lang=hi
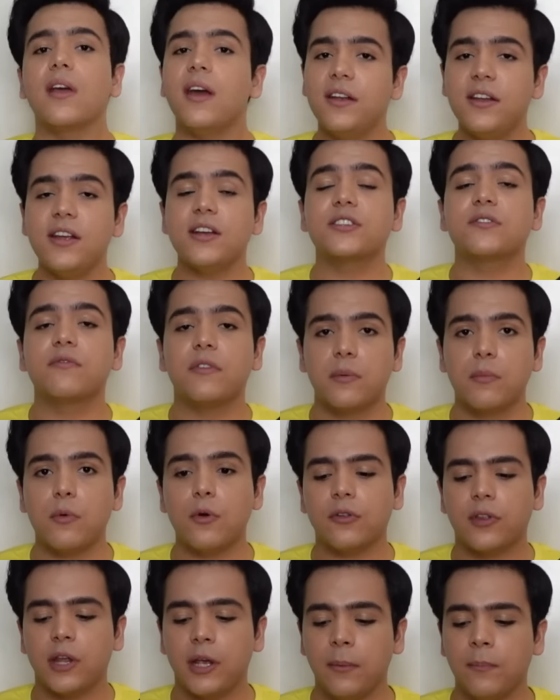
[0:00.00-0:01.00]
एंड यस वन
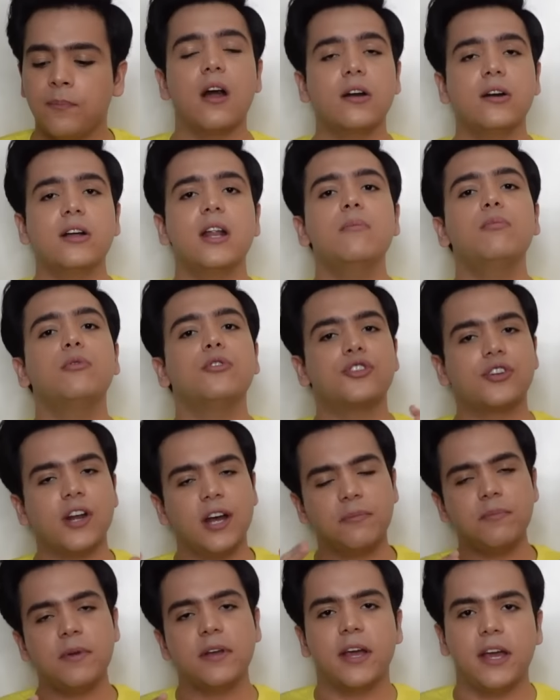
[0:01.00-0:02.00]
मोर थिंग अगर आप
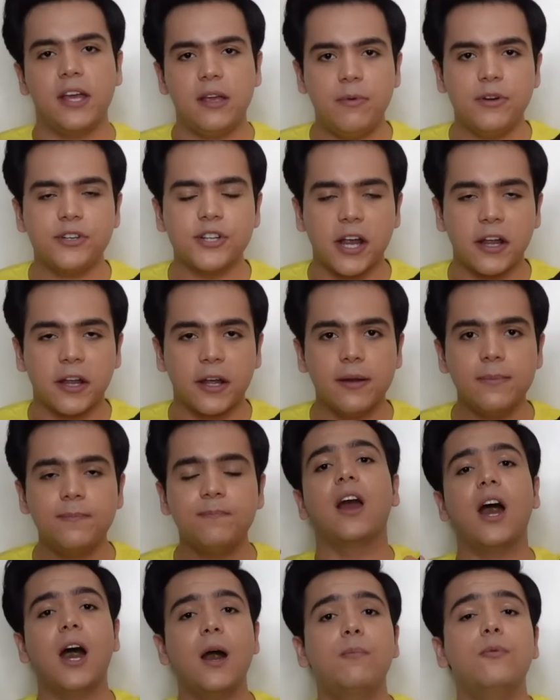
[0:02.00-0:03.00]
गुजरात में कहीं भी जाएंगे
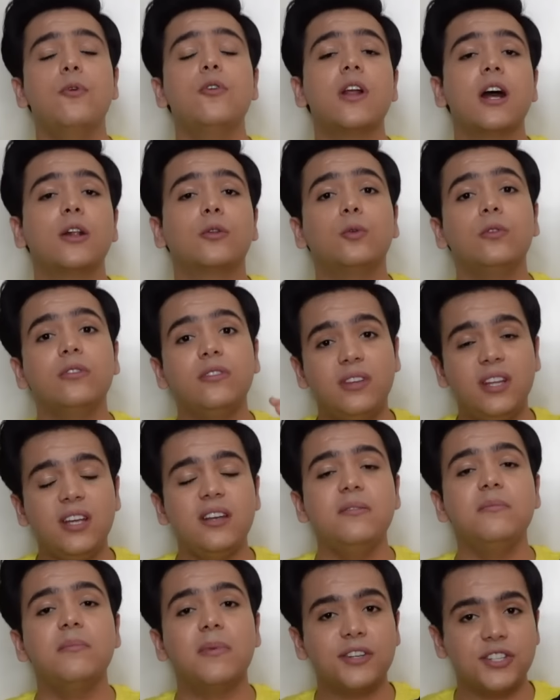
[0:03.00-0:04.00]
आपको रात को
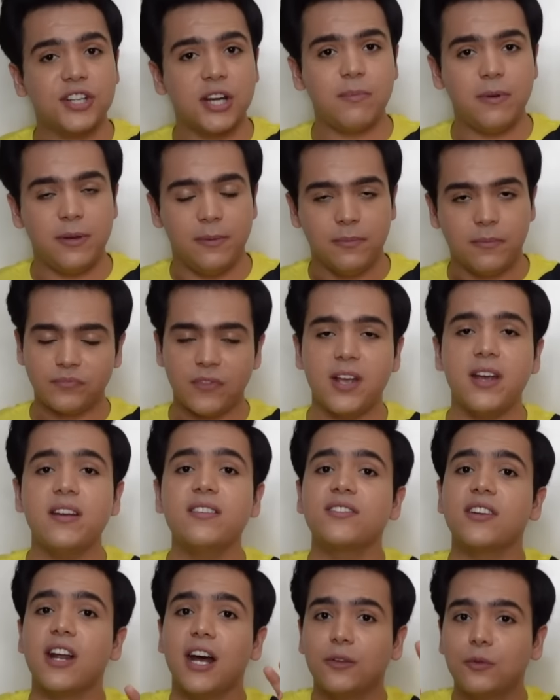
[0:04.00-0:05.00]
तीन बजे भी
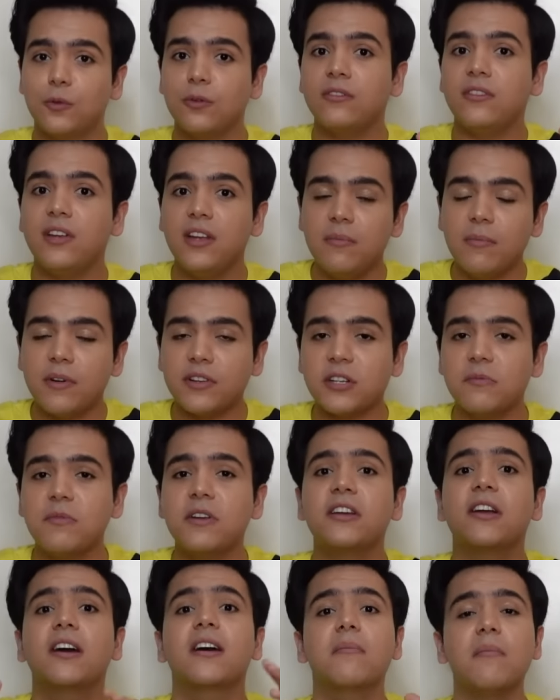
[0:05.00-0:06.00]
यस yes, रात को तीन बजे
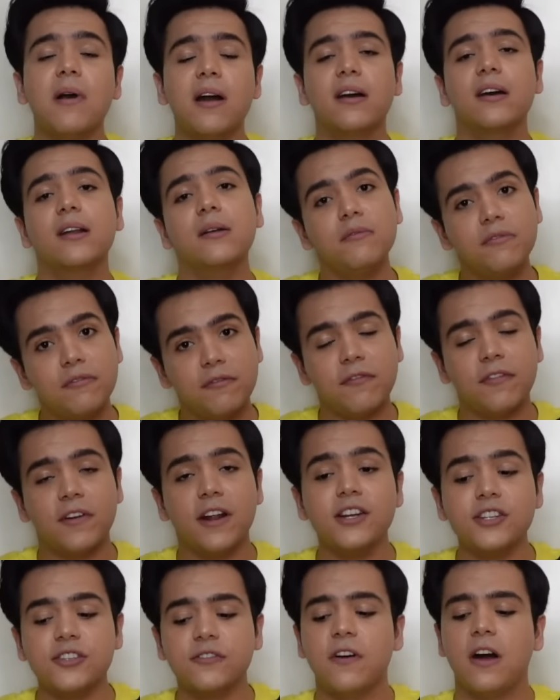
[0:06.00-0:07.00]
भी गर्मा गर्म
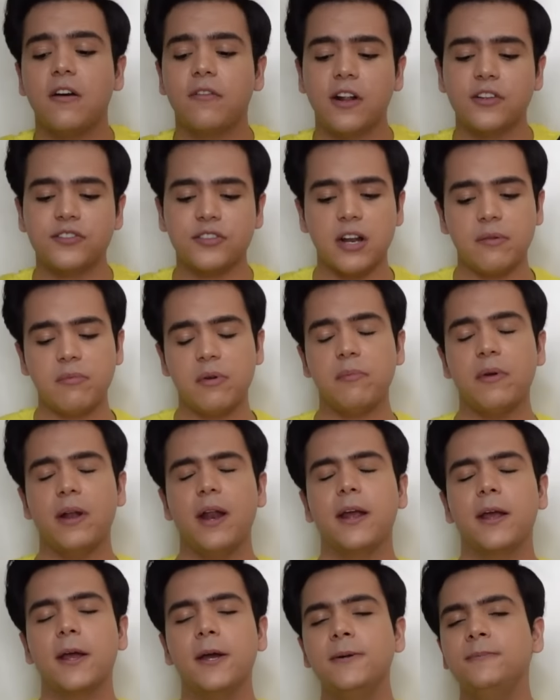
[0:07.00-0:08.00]
फ्रेश फाफड़ा जलेबी
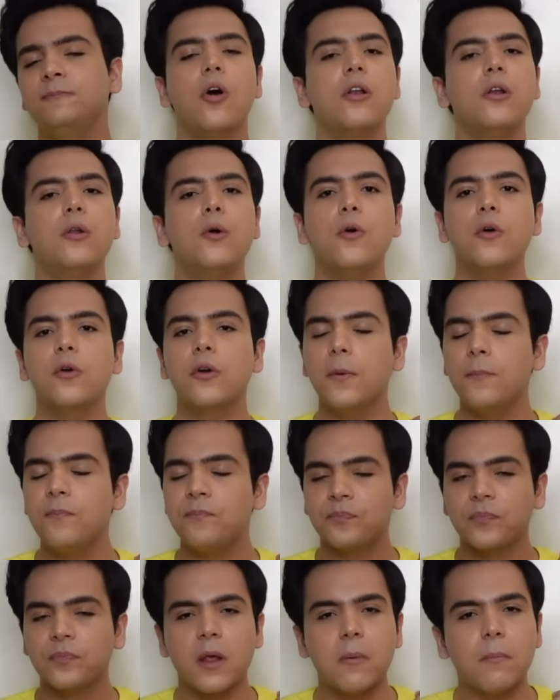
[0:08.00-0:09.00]
मिलेंगे और लोग
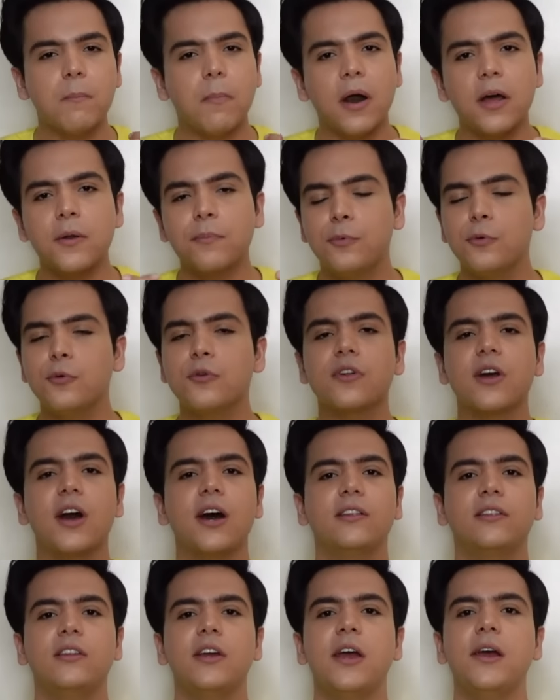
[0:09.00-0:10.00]
भरपूर
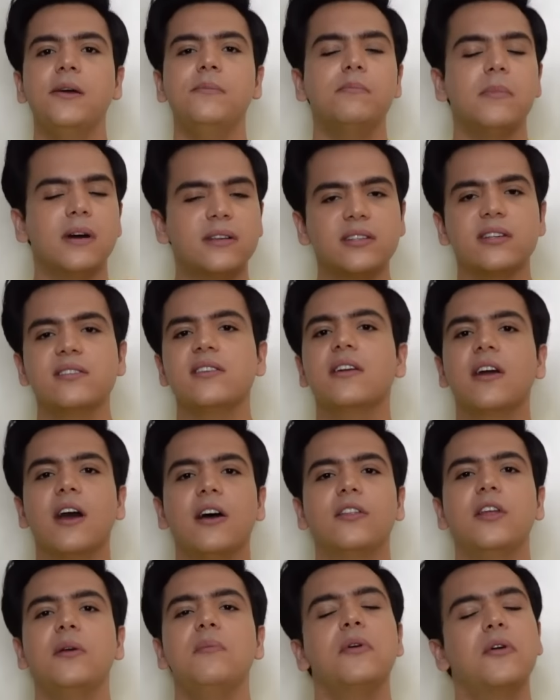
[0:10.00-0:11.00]
खाते हैं मजे से
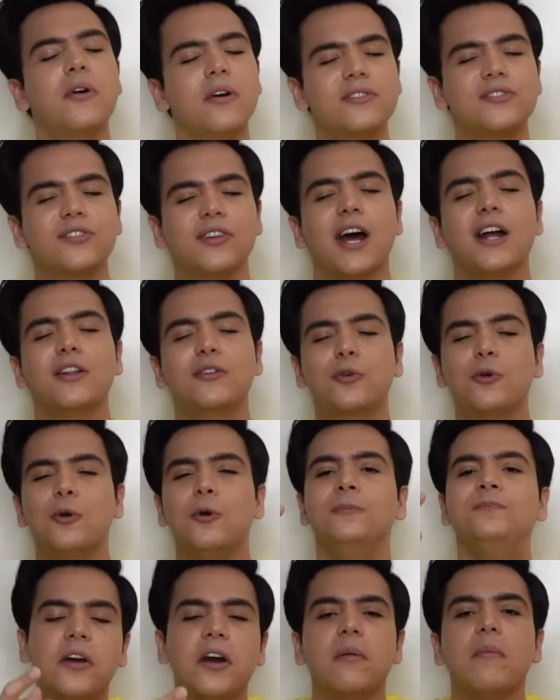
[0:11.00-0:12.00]
खाते हैं बिकॉज रात
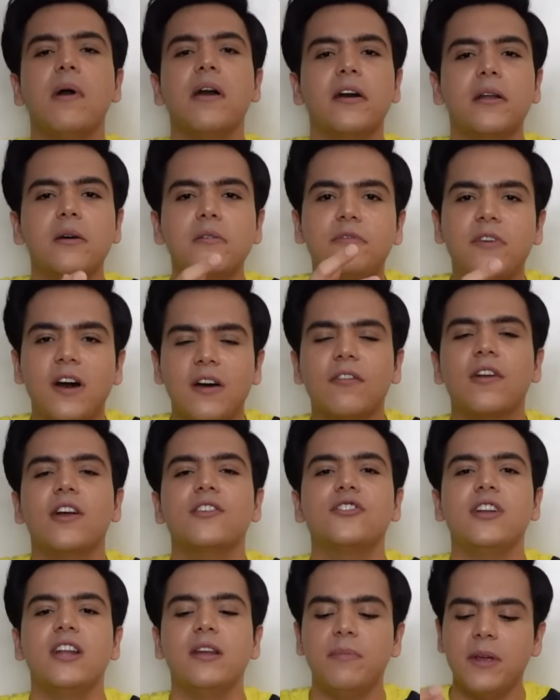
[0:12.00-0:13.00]
को गर्मा गर्म फाफड़ा
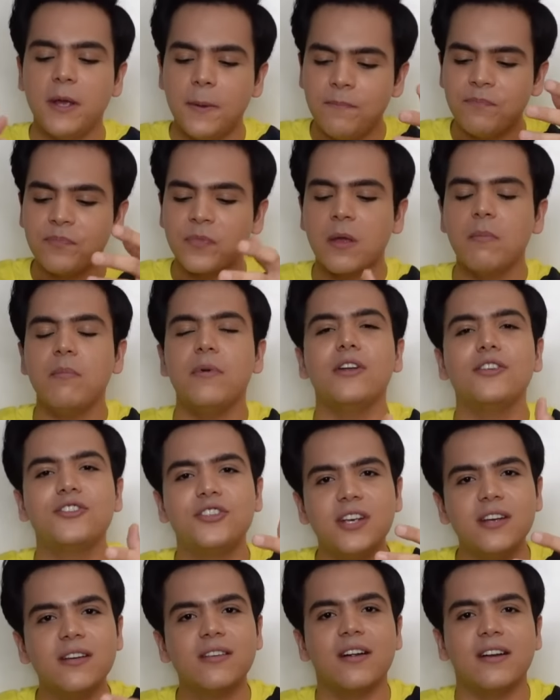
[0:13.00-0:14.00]
जलेबी
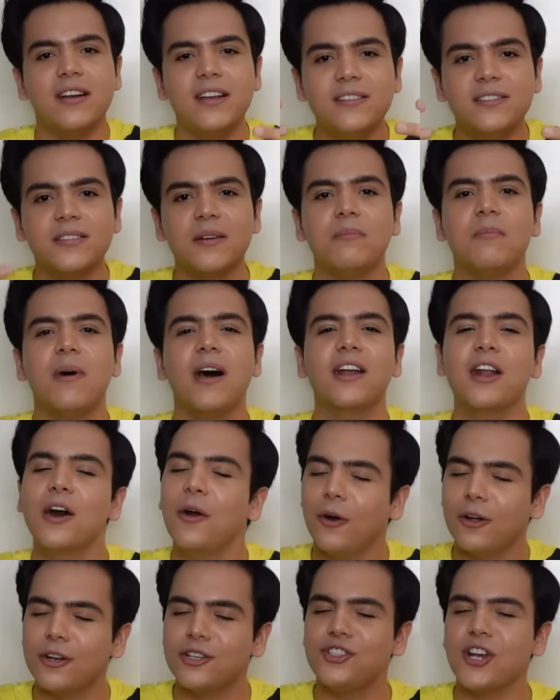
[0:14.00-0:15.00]
मिर्ची कड़ी संभारा
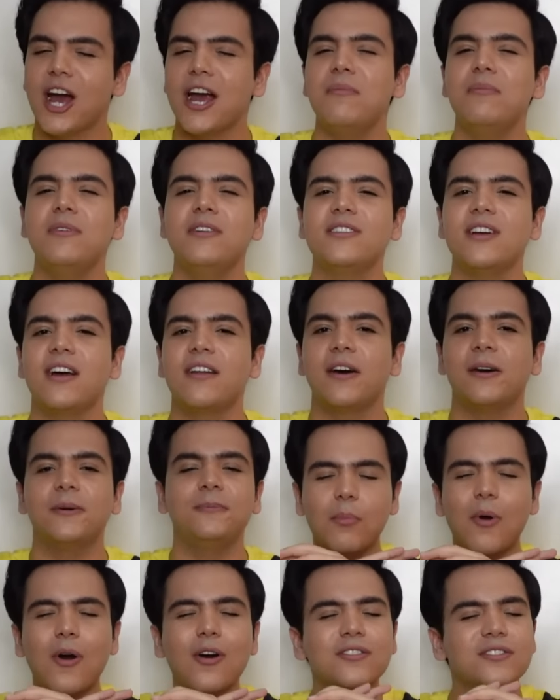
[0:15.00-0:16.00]
और चाय मिल जाए ना
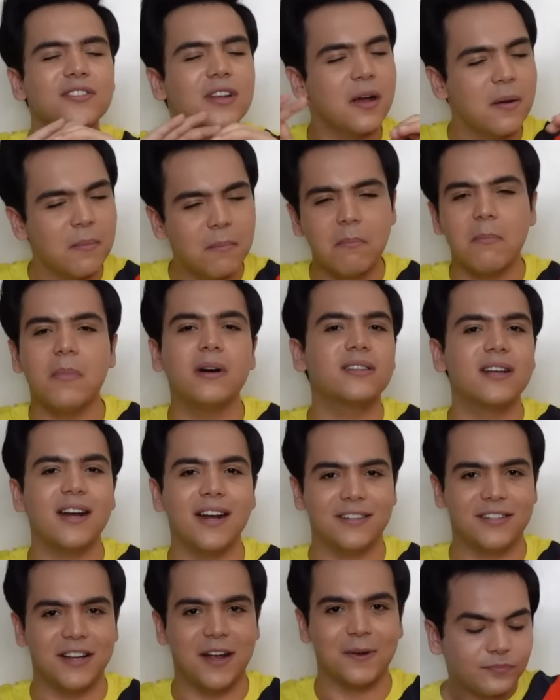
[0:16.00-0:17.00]
बॉस मजा
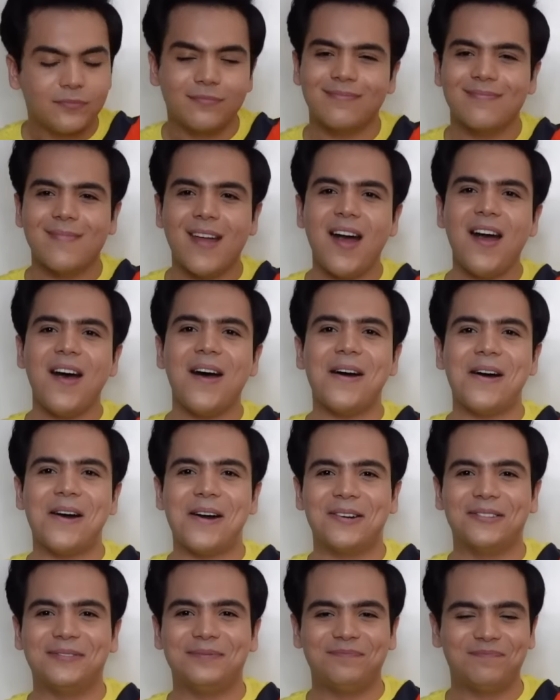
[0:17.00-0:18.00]
आ जाए ना हाँ
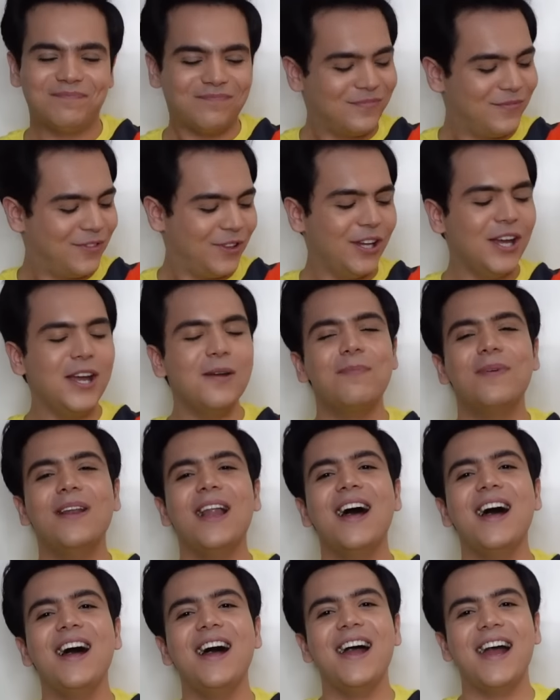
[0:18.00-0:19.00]
हाँ
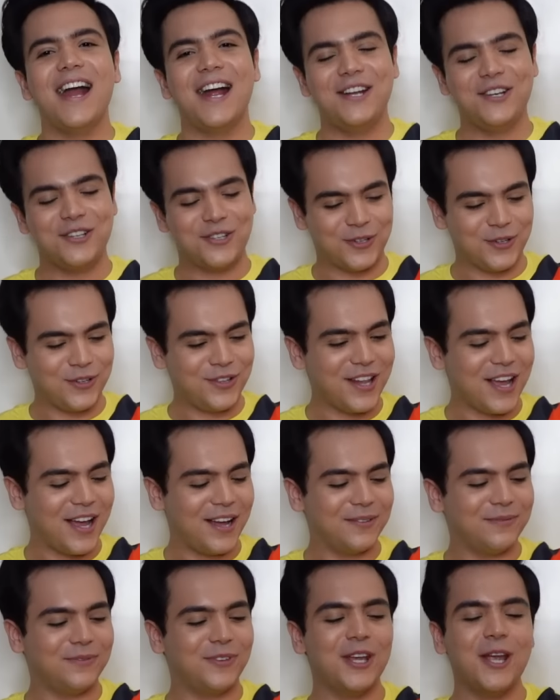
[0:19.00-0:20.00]
थेपला एंड छुंदा
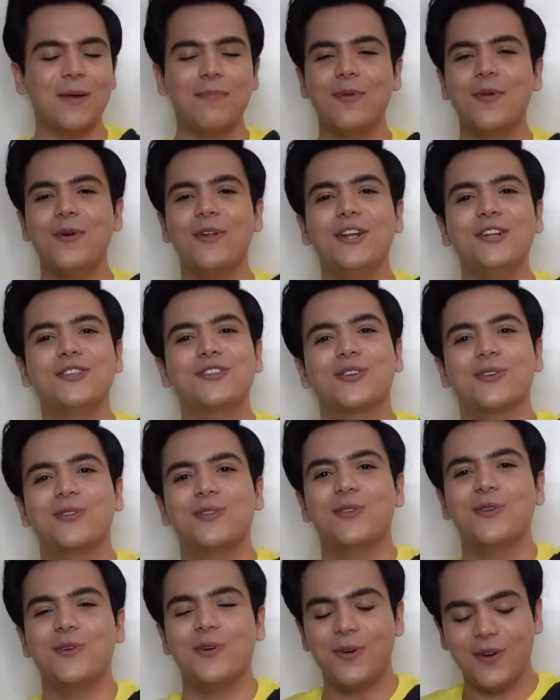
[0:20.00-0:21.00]
थेपलो ने
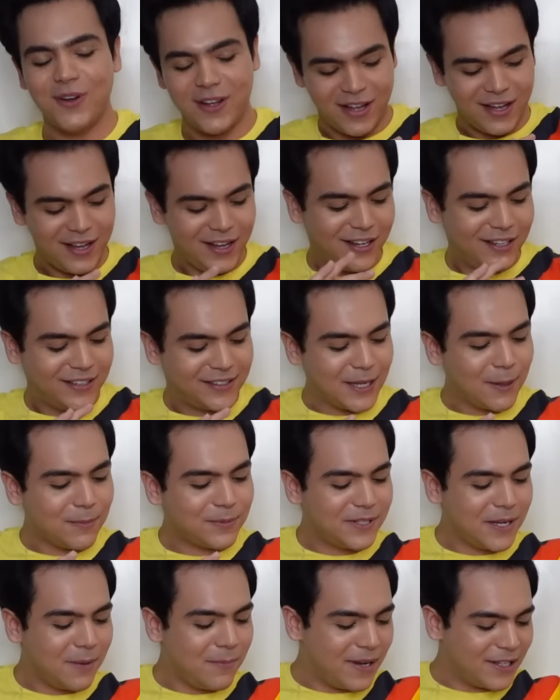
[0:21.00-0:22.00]
छुंदो
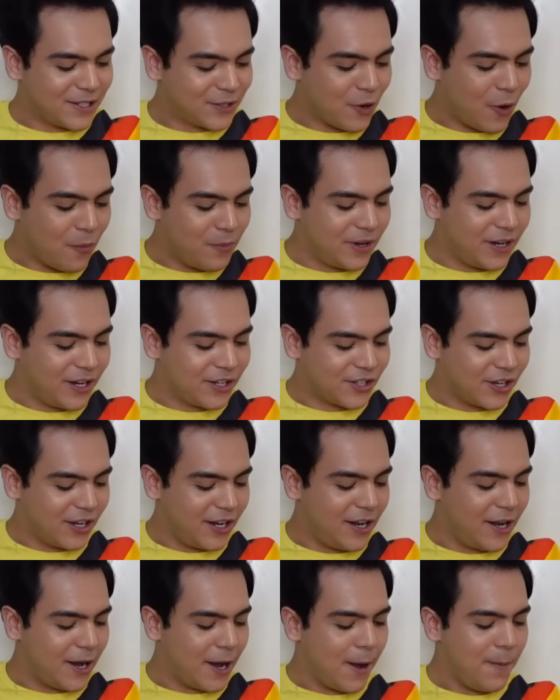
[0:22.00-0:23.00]
सबसे बेस्ट कॉम्बिनेशन
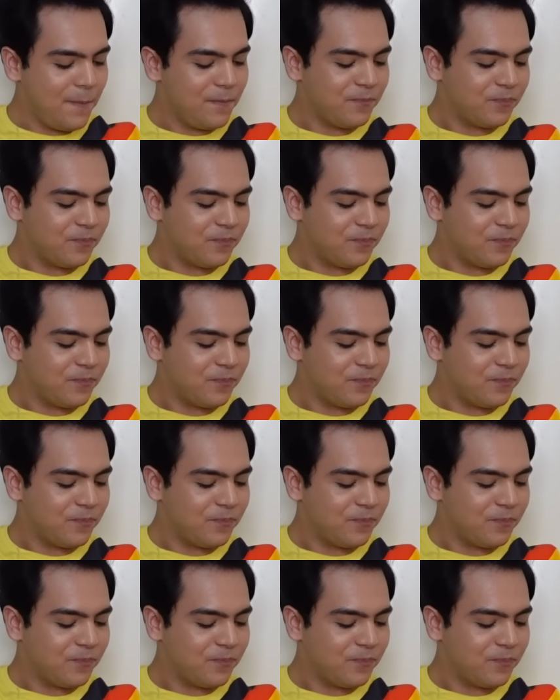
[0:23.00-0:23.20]
है ये